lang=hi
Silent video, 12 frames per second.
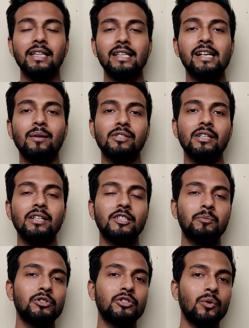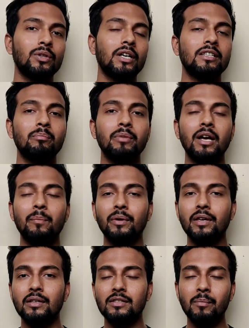देखिए कमर्शियल एक्सपोर्ट्स ये होता है जब भी
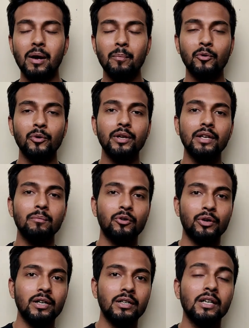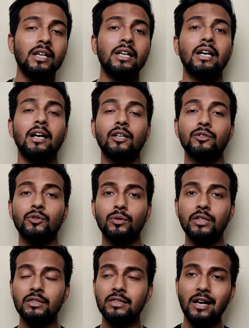आपकी जब आप कोई प्रोडक्ट जो
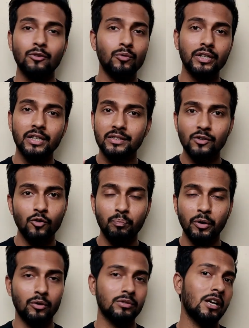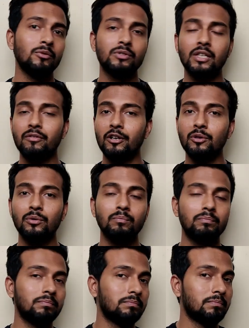कि चार क्वांटिटी से ऊपर हो चाहे उसकी वैल्यू